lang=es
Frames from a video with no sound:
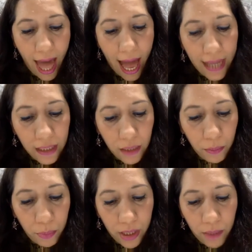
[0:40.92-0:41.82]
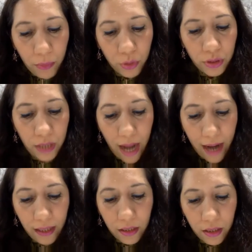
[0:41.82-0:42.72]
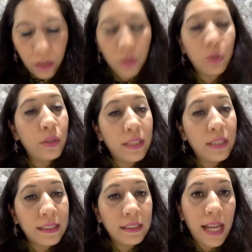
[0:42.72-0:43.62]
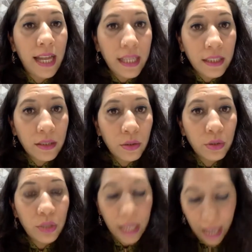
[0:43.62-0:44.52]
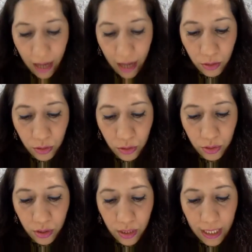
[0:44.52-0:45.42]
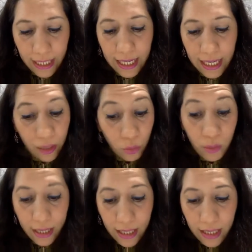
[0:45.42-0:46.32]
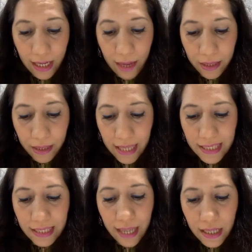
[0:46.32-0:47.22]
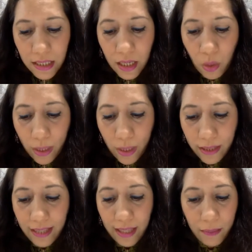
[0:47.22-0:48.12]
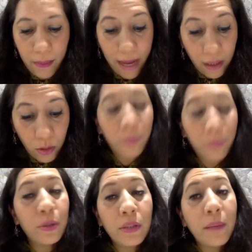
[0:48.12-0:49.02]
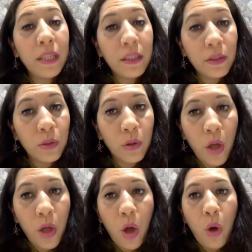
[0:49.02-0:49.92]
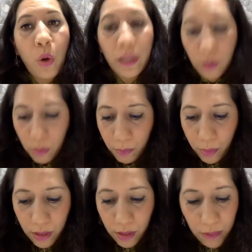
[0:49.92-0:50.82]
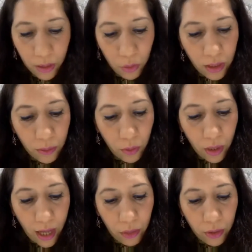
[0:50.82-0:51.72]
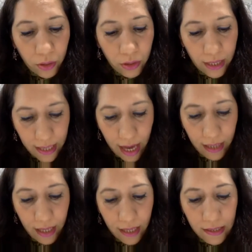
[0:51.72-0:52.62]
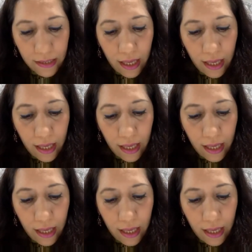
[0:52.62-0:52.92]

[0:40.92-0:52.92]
Alguien puede mostrar dones, talentos, regalos en, un área de la vida sin darse cuenta del mal comportamiento o del comportamiento equivocado en otras áreas.